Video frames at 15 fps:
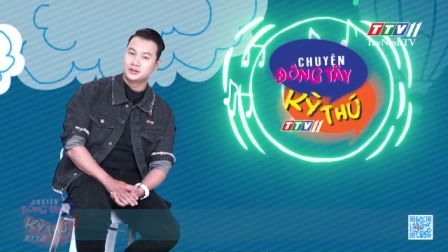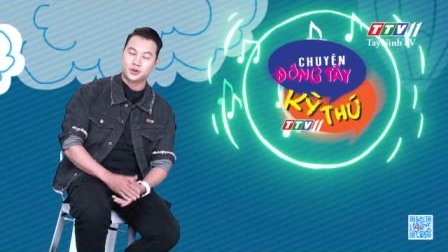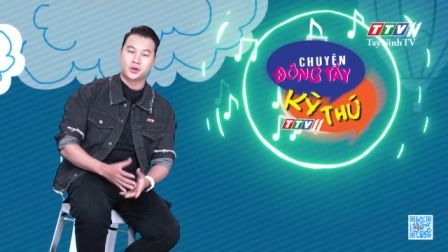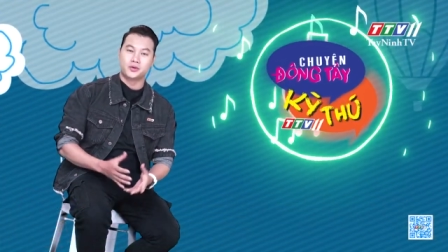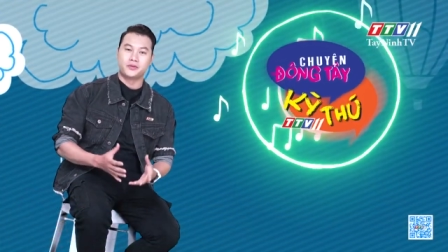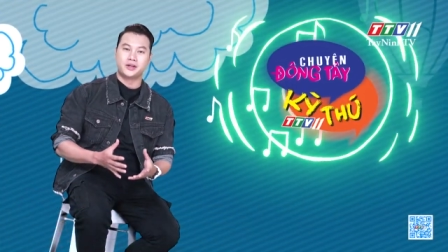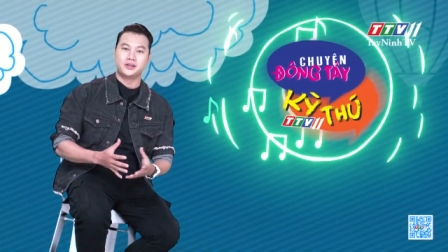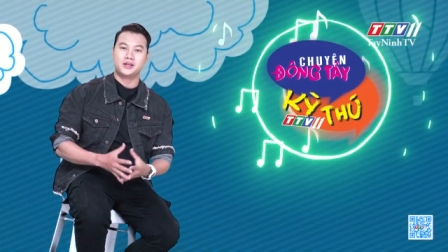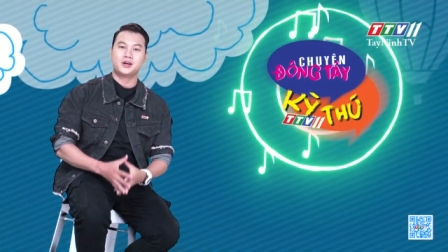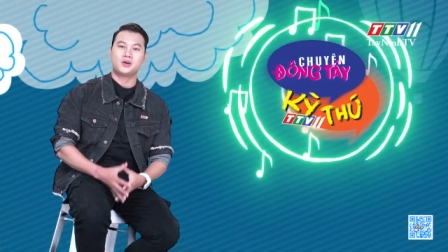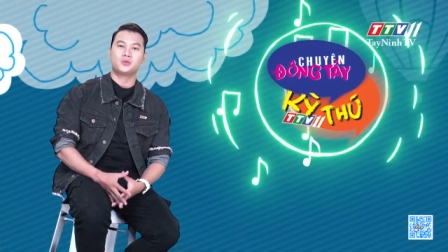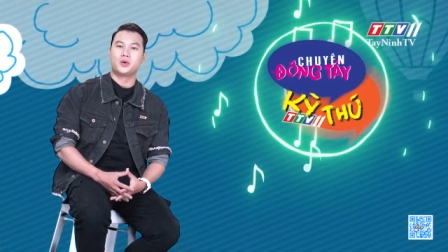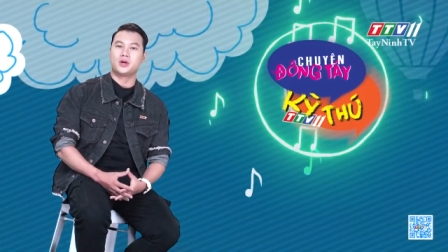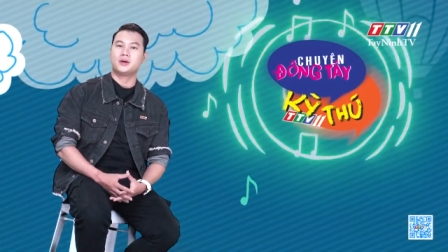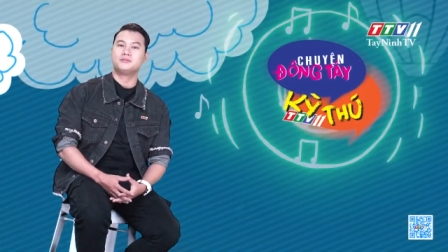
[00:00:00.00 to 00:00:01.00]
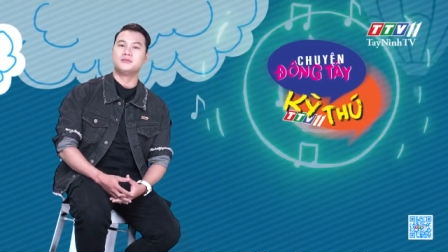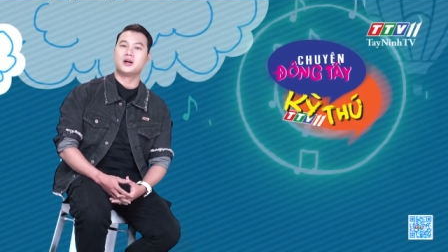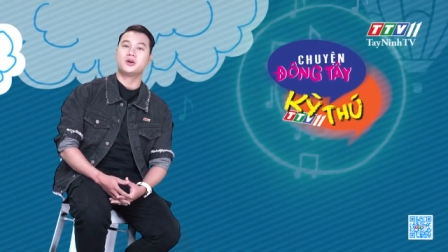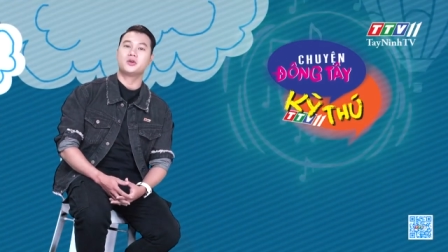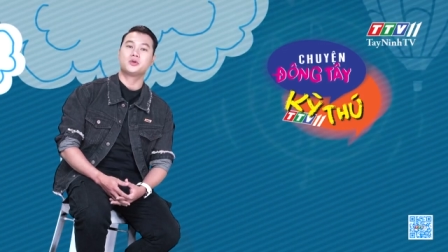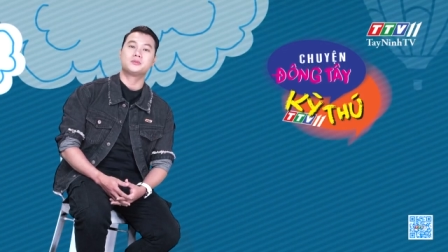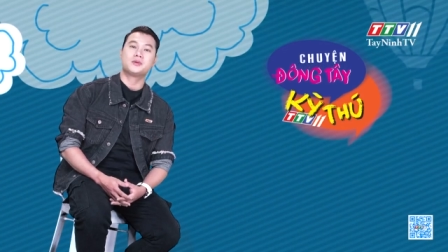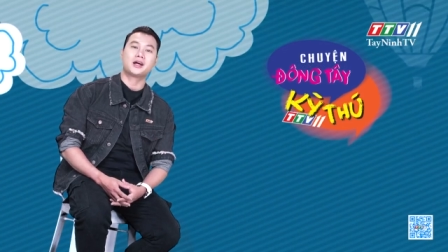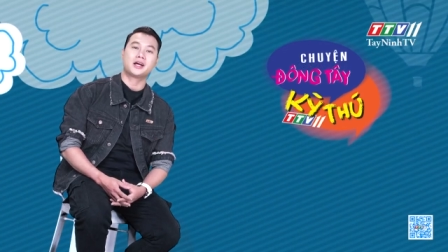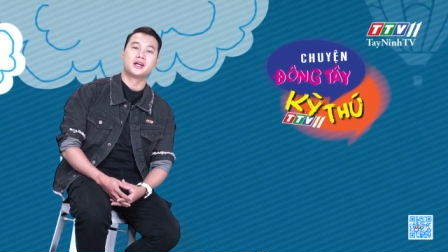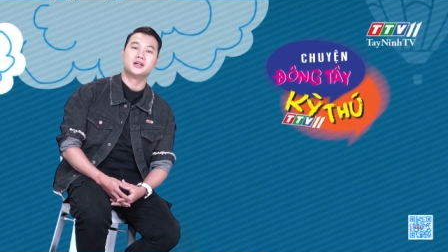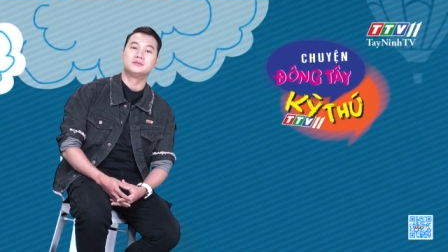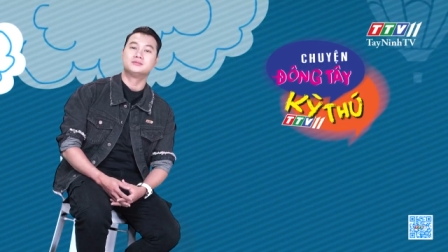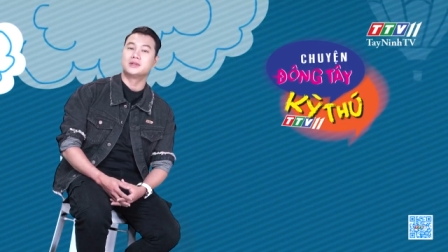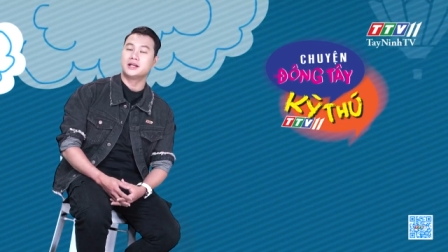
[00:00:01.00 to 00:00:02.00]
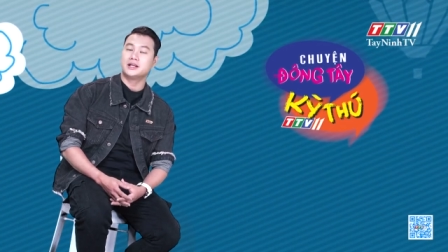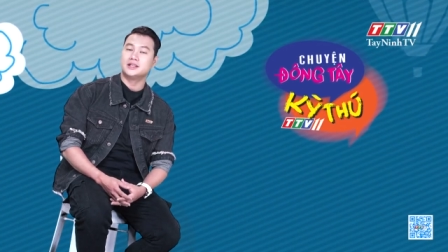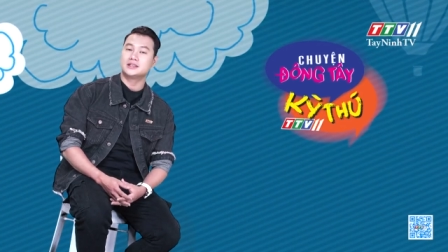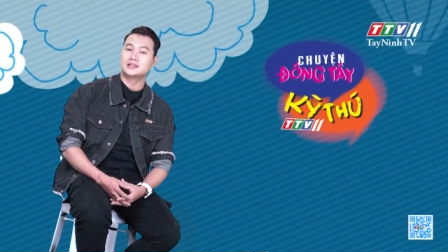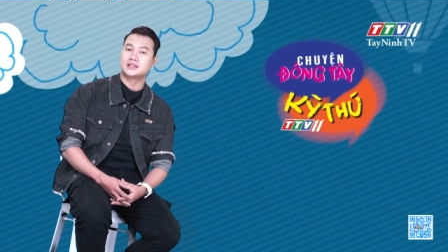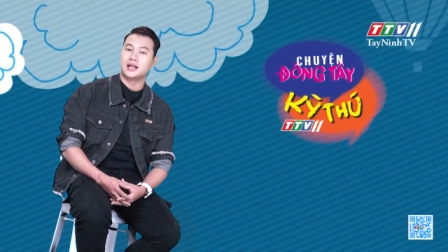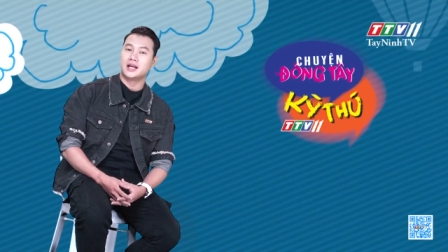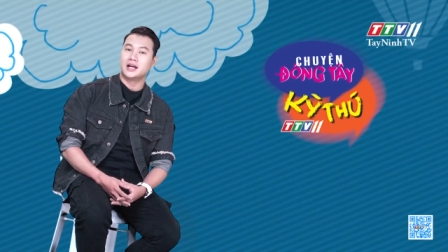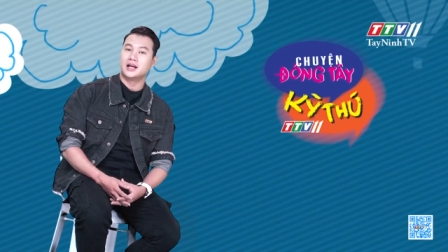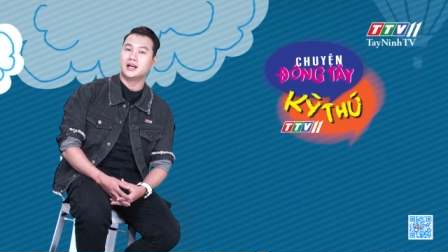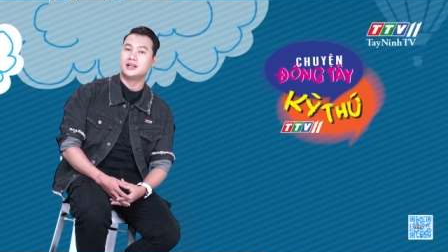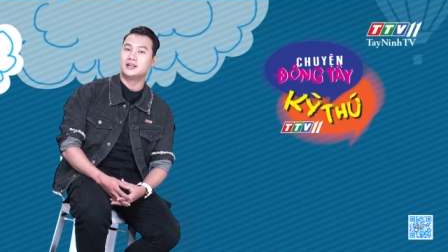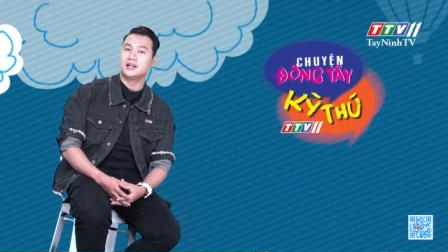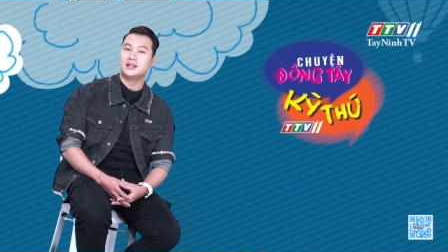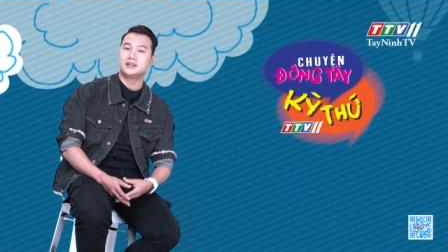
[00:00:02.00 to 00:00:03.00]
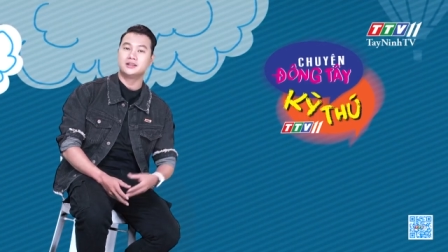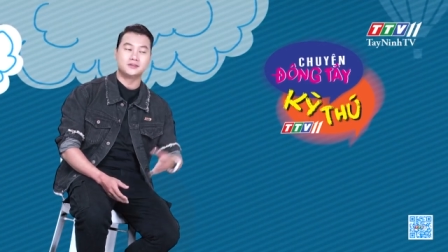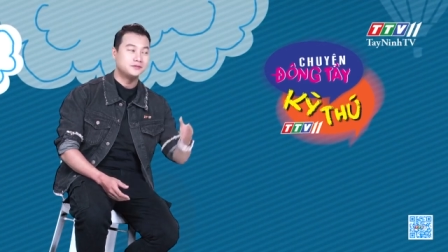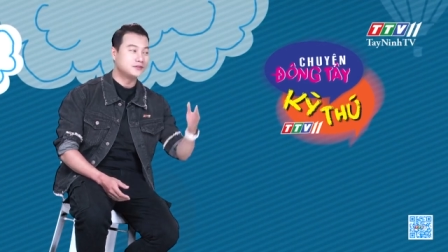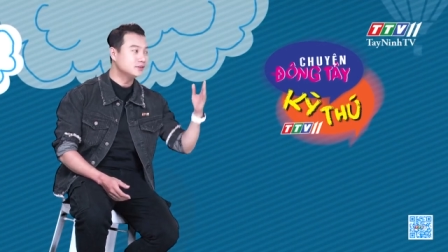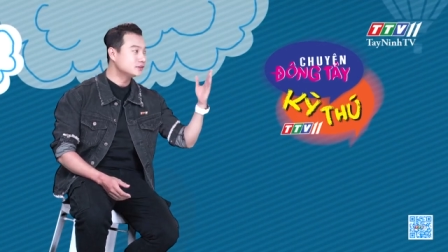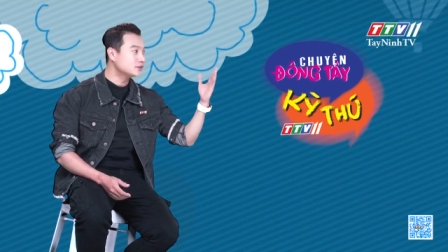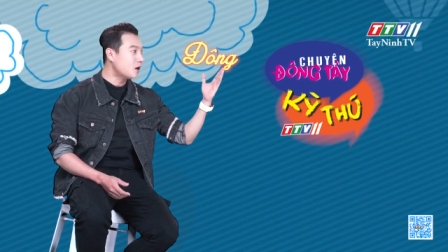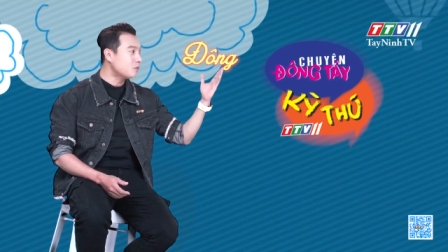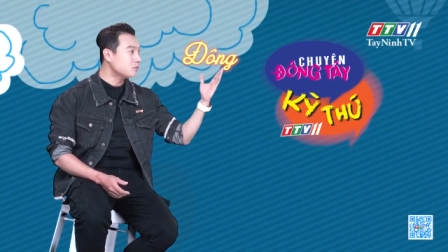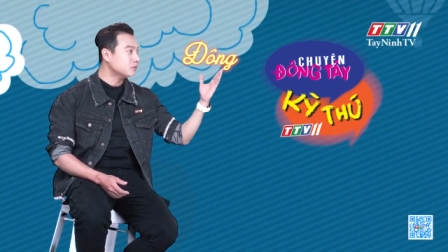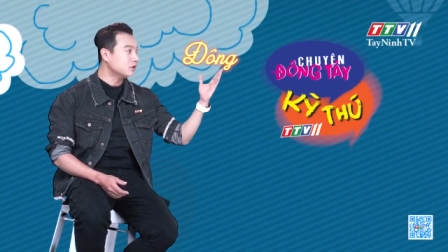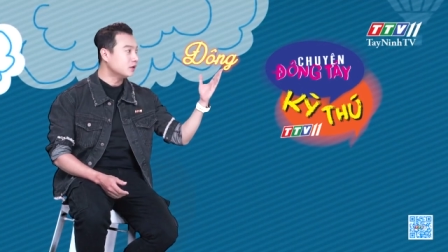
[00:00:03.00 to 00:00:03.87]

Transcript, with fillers: Thưa quý vị, những câu chuyện hấp dẫn của chúng ta ngày hôm nay sẽ đến từ phương Đông